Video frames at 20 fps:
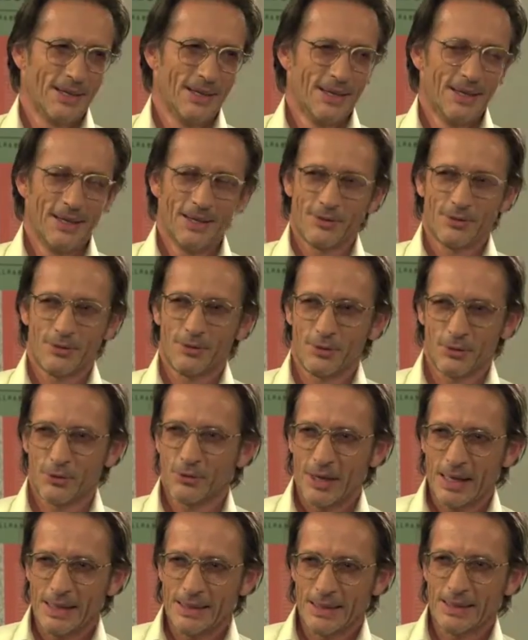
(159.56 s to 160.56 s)
Es ist so
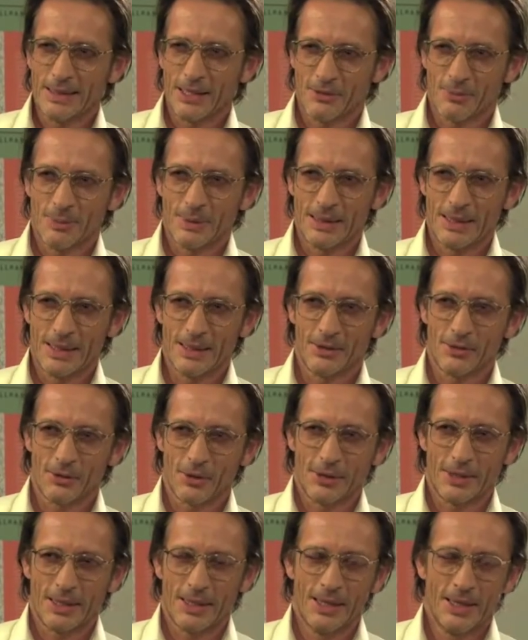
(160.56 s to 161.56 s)
schrecklich, dass man gegen
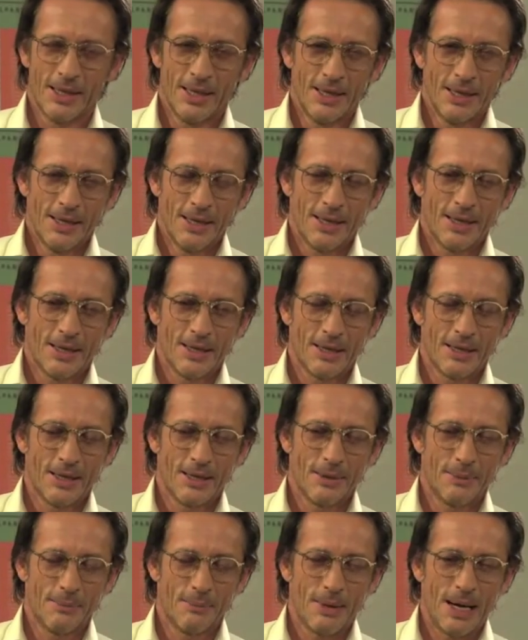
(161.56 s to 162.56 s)
solche
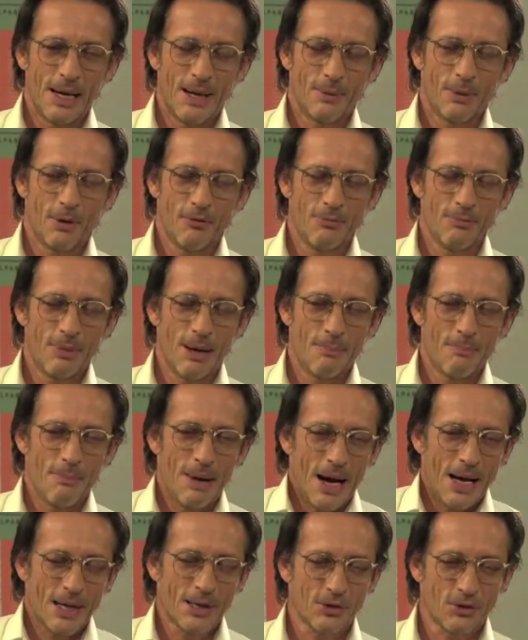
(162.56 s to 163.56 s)
offenbar
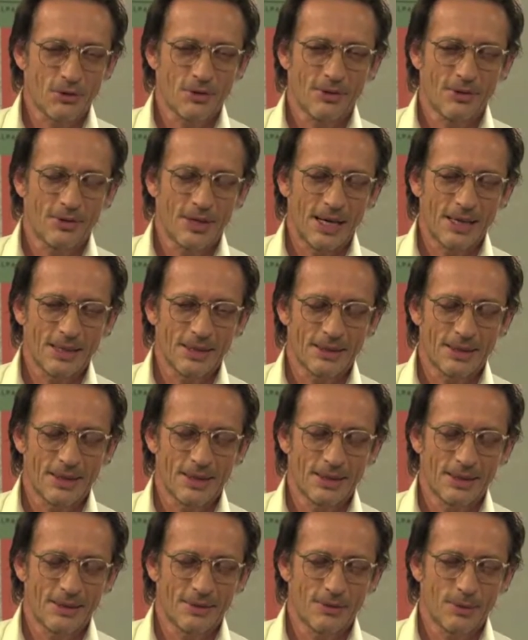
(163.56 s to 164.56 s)
magischen Sachen
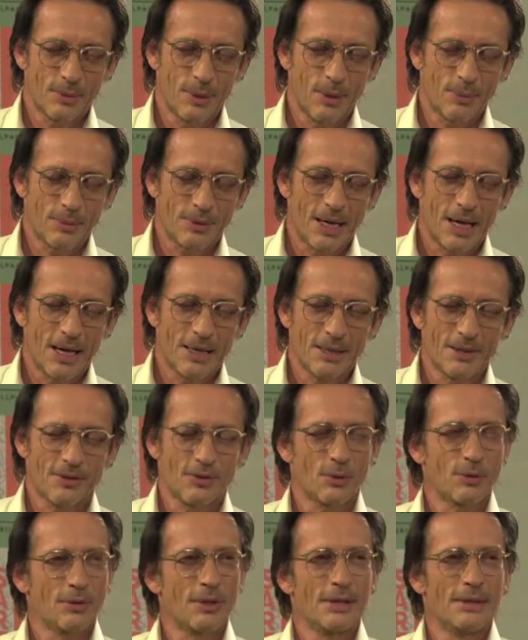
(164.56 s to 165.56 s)
eigentlich überhaupt gar nichts
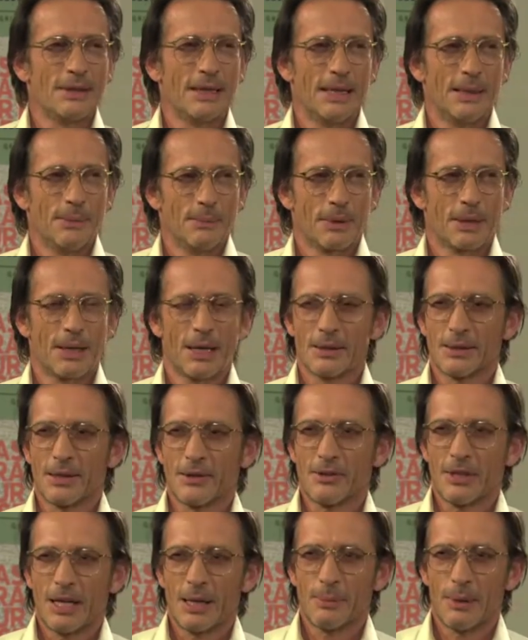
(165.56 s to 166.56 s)
unternehmen kann, dass
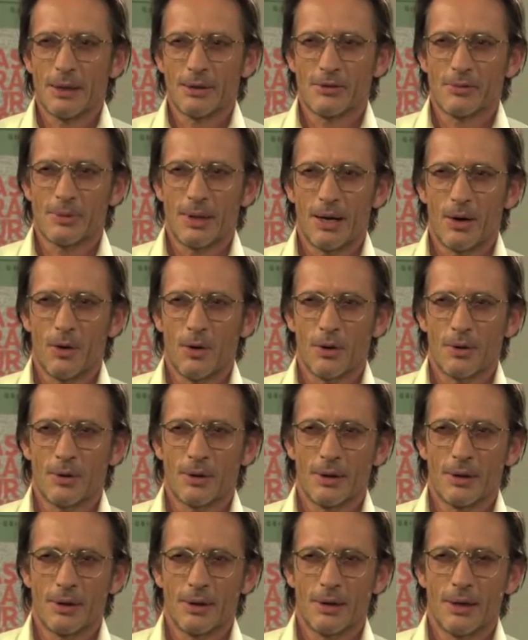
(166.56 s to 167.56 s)
sie einem zwar auch
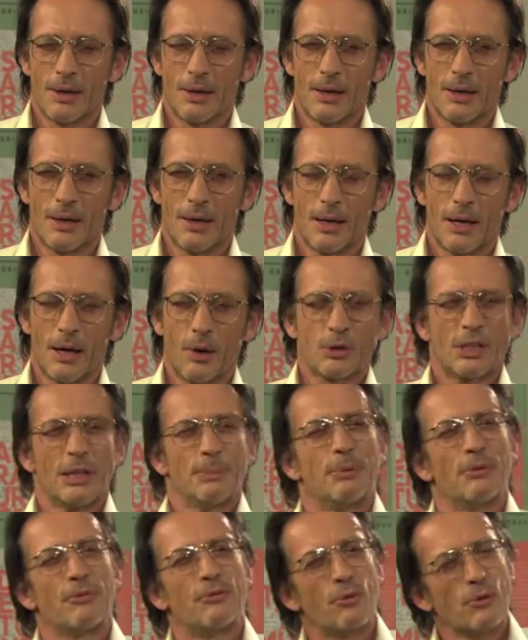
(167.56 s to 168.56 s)
auch die
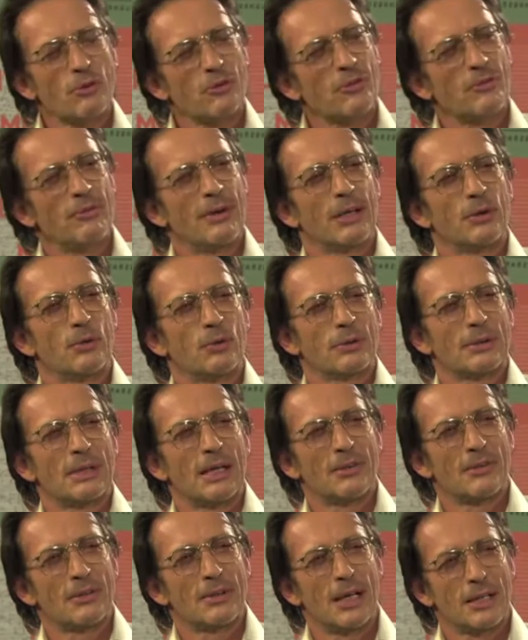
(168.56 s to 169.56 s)
Bewusstwerdung
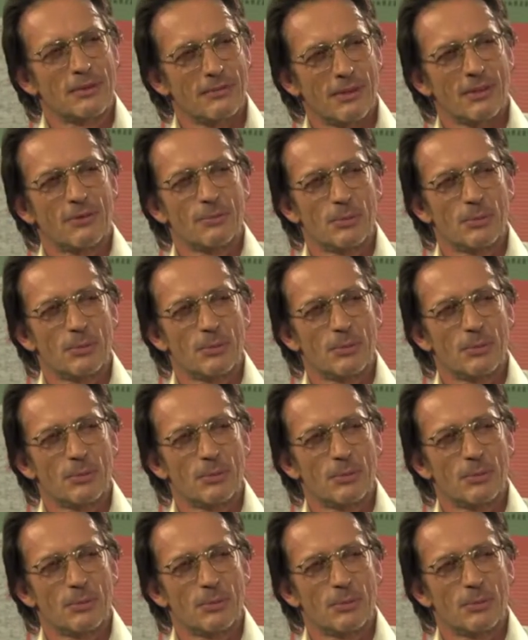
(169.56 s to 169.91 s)
dessen hat was mit